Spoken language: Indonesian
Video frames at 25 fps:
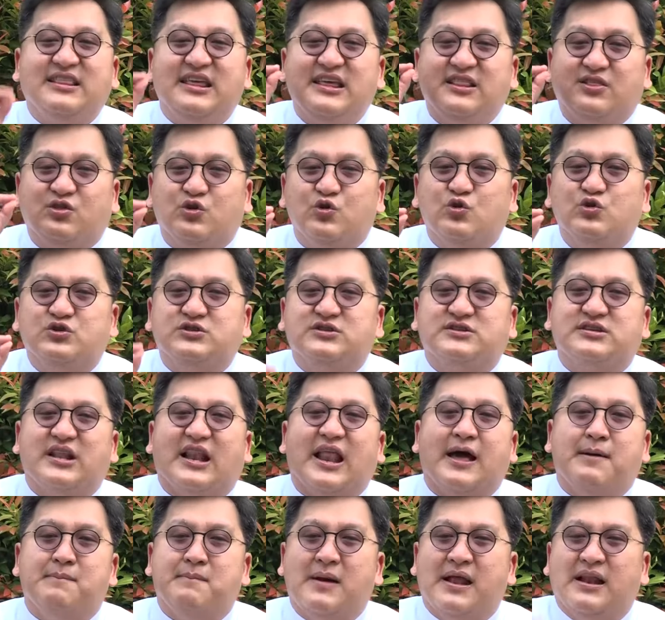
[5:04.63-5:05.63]
Titus
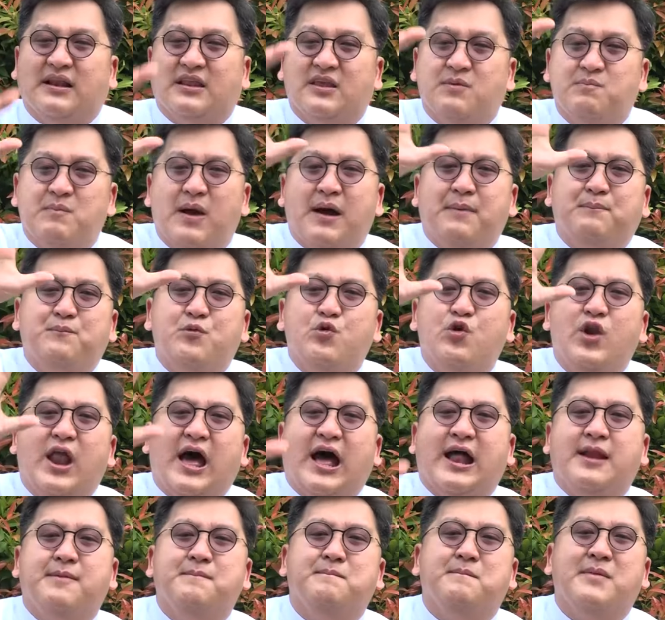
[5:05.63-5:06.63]
selama lima
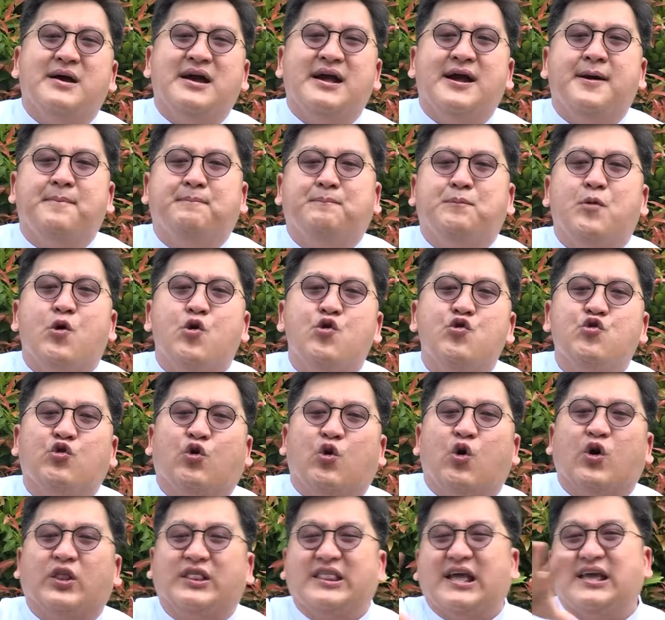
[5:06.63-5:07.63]
bulan mengepung
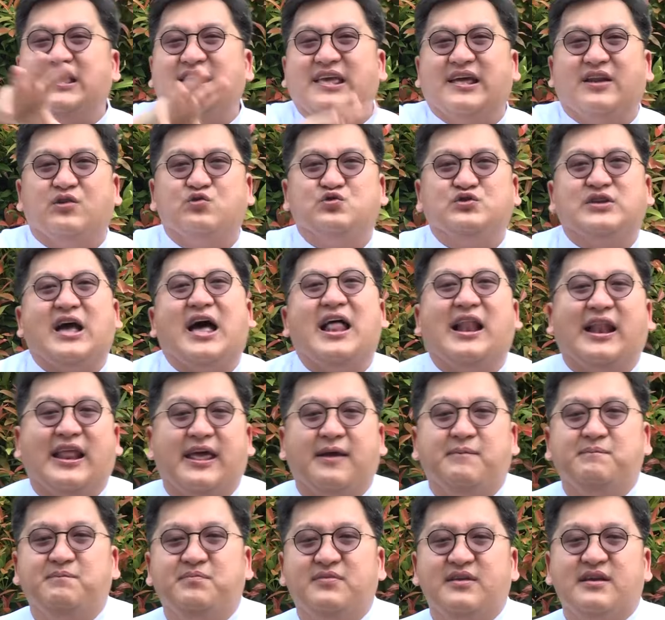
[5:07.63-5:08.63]
kota
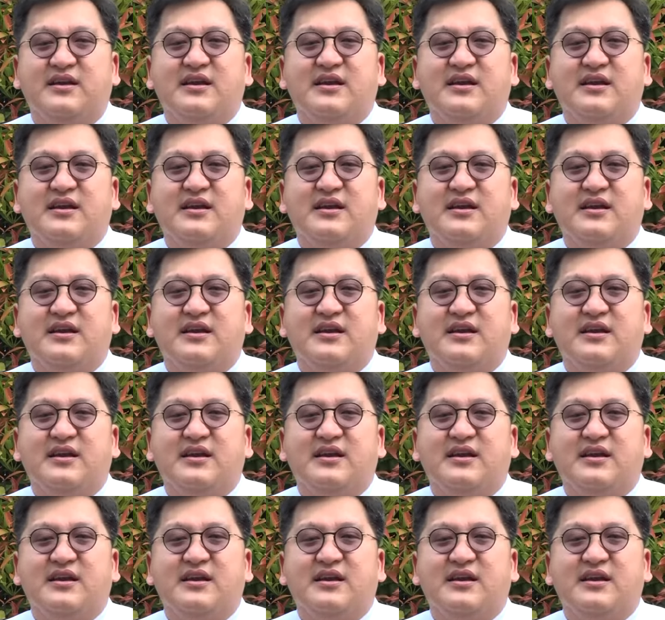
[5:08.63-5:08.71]
Yerusalem.